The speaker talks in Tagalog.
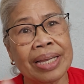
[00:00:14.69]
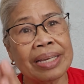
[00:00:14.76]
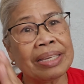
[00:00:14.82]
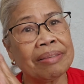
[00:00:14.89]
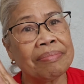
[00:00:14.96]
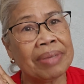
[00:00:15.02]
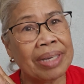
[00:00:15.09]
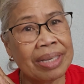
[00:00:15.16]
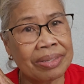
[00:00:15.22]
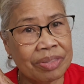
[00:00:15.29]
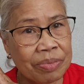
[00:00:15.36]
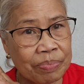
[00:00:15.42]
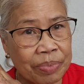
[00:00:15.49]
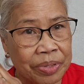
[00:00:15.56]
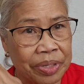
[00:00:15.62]
sa aking mga
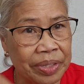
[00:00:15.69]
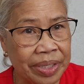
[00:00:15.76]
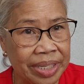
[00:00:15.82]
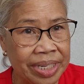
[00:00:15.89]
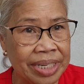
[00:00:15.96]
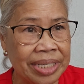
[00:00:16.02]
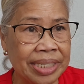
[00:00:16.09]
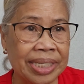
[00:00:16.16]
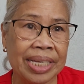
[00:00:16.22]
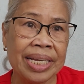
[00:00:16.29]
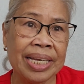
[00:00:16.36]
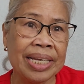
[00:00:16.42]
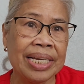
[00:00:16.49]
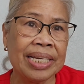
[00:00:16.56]
supporters,